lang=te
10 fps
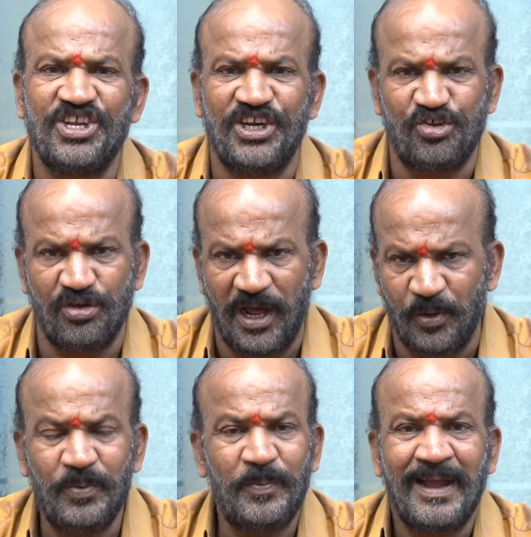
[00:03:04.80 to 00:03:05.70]

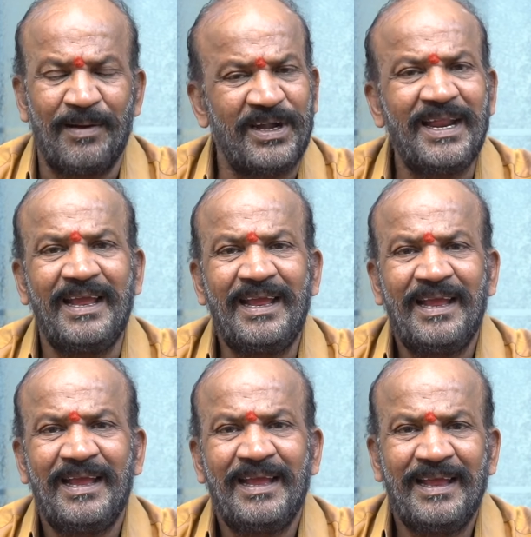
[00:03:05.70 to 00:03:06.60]
సంచరిస్తున్నారు కాబట్టి
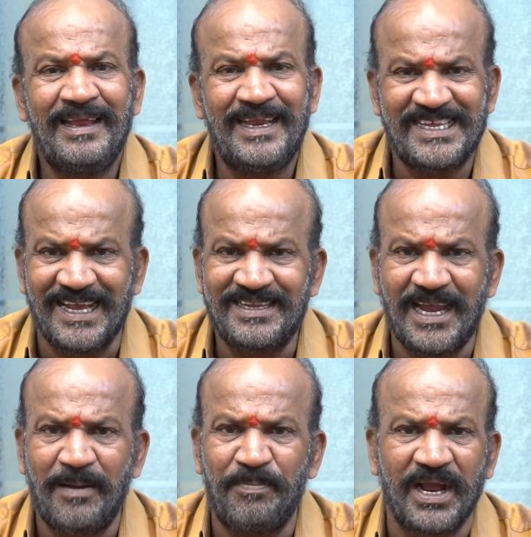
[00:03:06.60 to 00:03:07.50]
ఈ
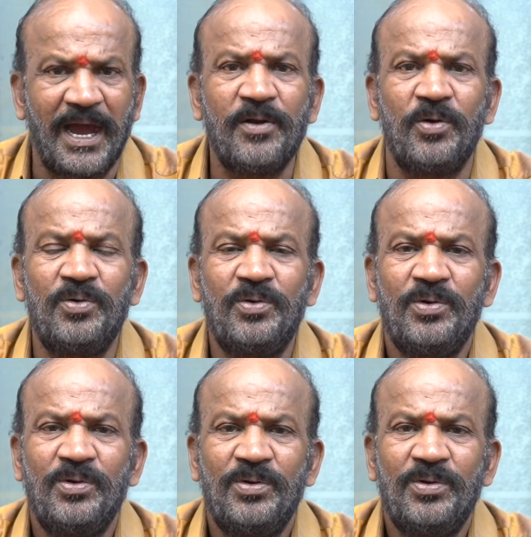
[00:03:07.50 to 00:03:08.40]
సంచారం ప్రకారం
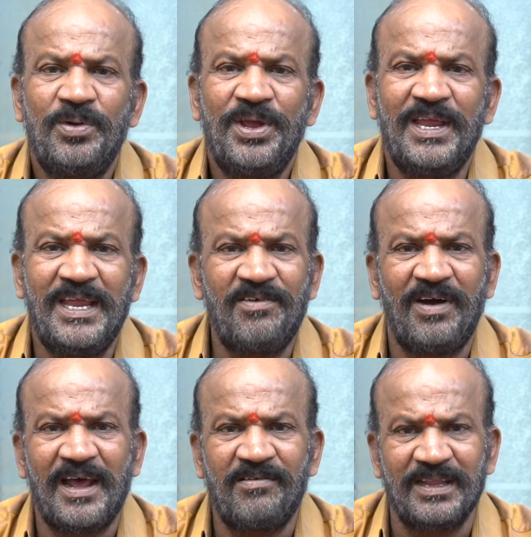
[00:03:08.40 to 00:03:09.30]
ఈ
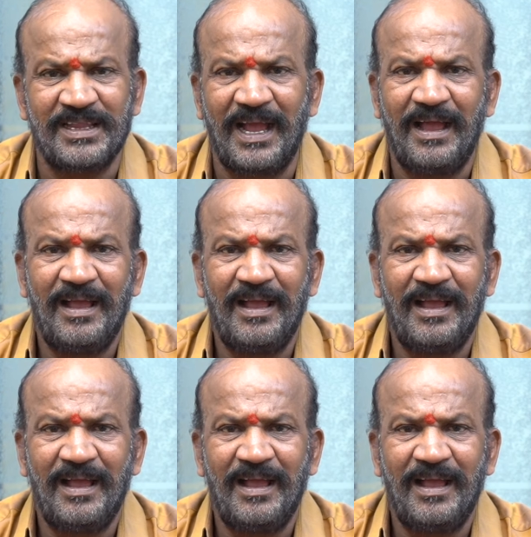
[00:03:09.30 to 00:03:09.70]
వారం అంతా